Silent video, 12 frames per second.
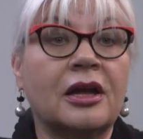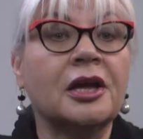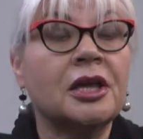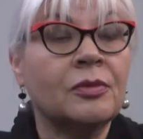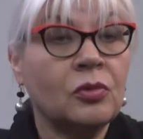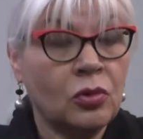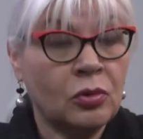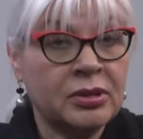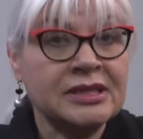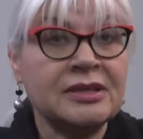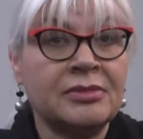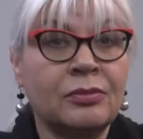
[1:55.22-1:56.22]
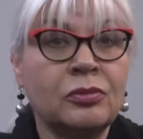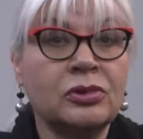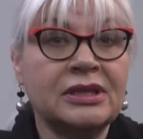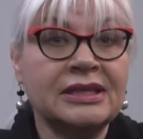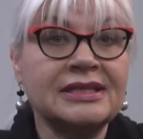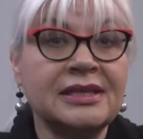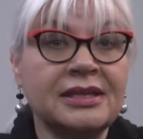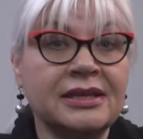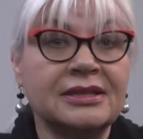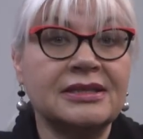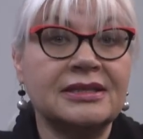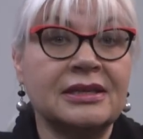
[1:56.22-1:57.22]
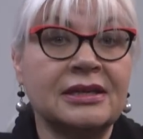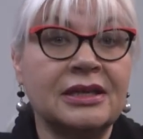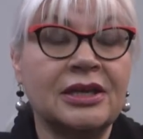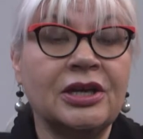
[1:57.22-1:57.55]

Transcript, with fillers: Каким образом работает селекция?